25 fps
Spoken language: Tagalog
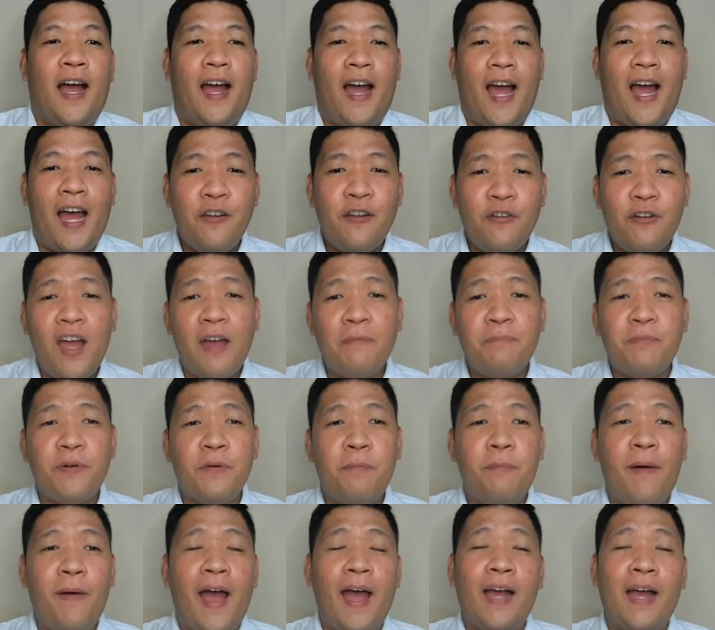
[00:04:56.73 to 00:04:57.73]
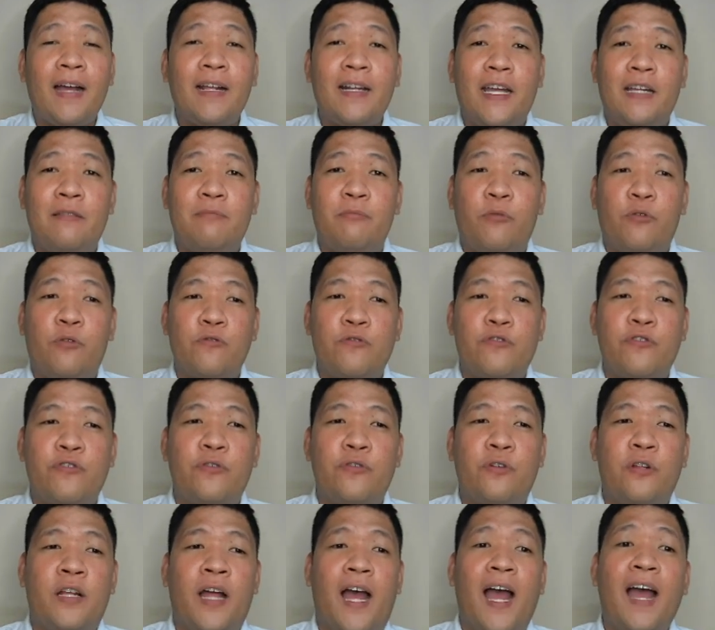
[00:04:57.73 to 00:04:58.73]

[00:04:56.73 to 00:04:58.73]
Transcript: Ano nga po ba ang Clade module?